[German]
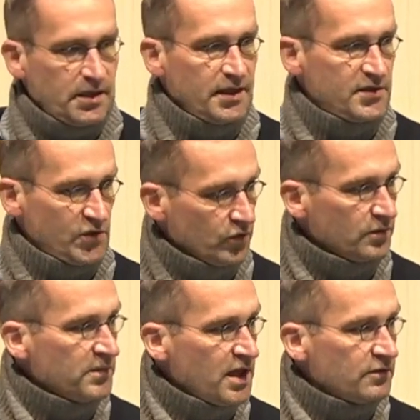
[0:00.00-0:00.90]
hinzu
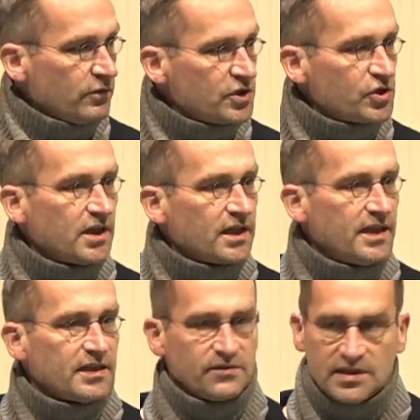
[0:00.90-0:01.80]
wurde schon
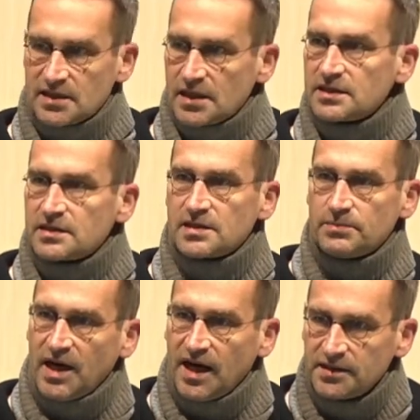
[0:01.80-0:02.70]
erklärt, was es ist. Es
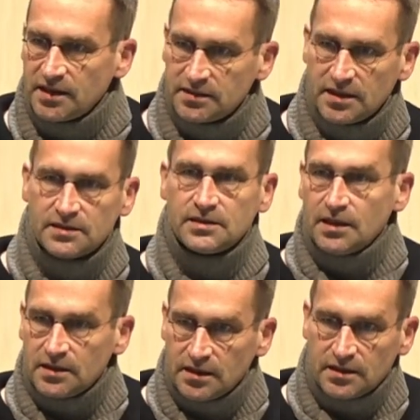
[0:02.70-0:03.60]
meandern dann
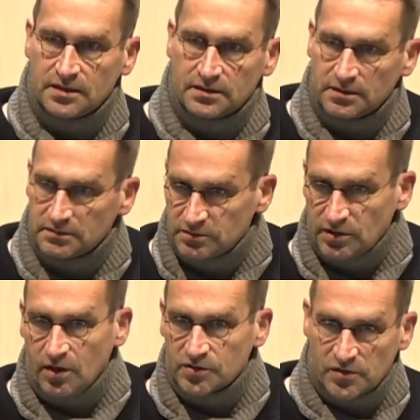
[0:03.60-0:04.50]

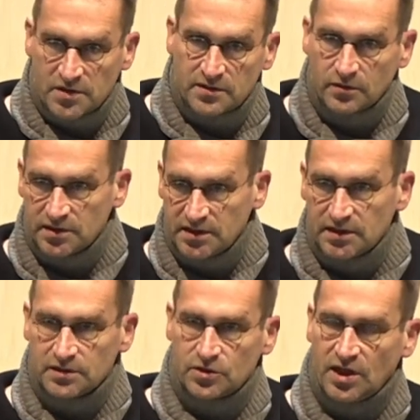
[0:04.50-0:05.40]
äh, Autos durch
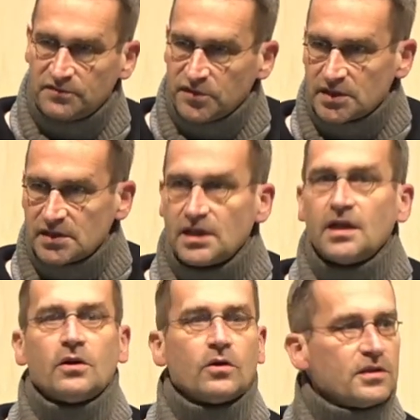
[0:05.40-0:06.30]
die Stadtviertel
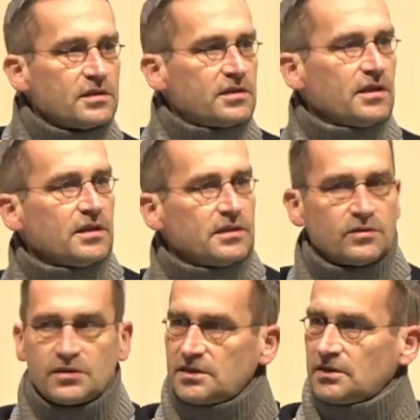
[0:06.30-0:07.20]
und äh,
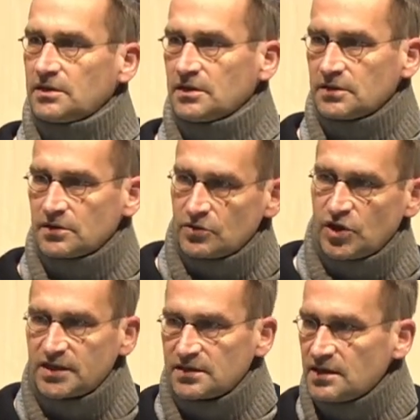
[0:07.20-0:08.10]
durch äh,
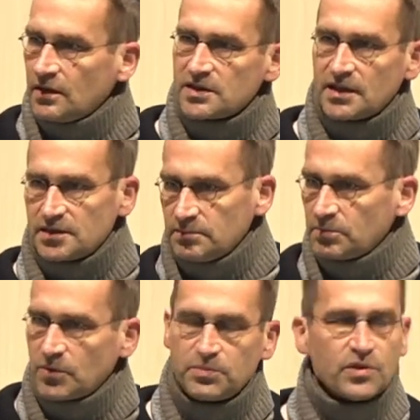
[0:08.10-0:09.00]
geschicktes Ausrichten mit
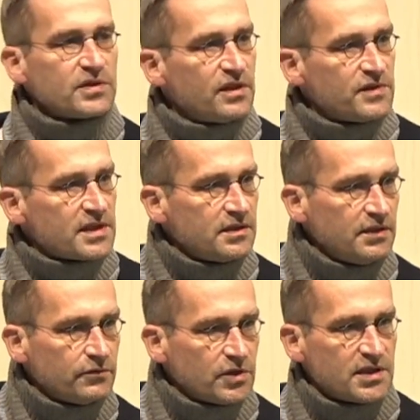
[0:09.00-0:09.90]
dem Computer wissen
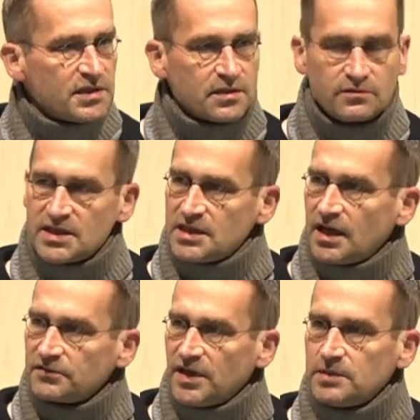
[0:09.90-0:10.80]
die, wo die quasi
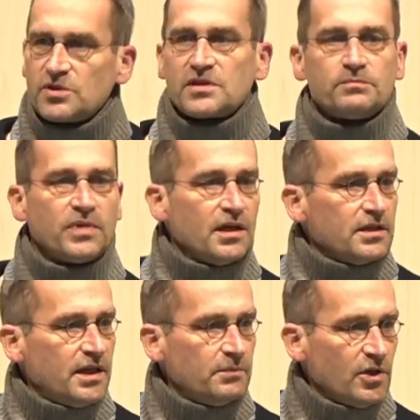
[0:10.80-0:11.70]
langfahren müssen,
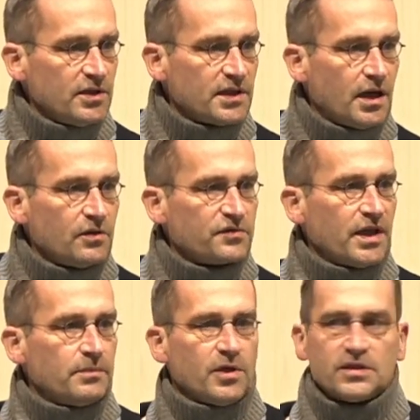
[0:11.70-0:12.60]
nehmen Leute auf,
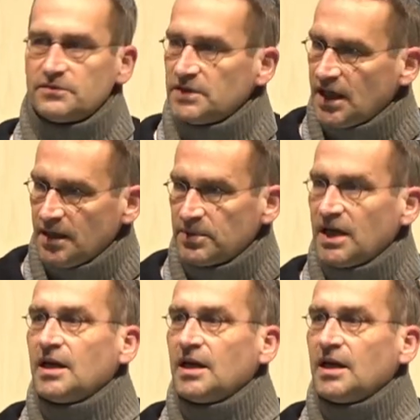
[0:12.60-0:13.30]
geben Leute wieder ab.